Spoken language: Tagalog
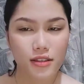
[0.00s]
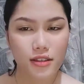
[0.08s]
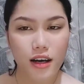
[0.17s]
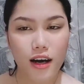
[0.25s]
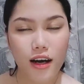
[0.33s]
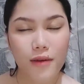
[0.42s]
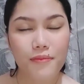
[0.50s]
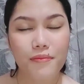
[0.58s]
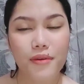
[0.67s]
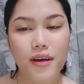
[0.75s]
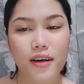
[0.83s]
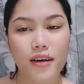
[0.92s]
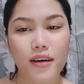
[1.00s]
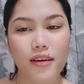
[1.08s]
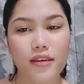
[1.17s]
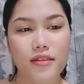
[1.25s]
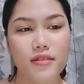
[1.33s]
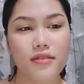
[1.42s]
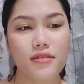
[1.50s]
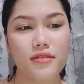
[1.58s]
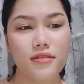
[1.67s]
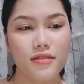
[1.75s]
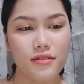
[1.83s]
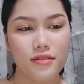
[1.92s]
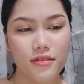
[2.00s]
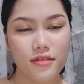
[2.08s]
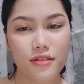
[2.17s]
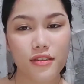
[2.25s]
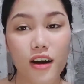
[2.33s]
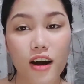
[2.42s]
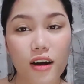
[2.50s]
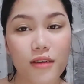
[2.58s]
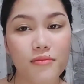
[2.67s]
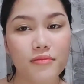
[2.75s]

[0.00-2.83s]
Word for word: nakakapag calm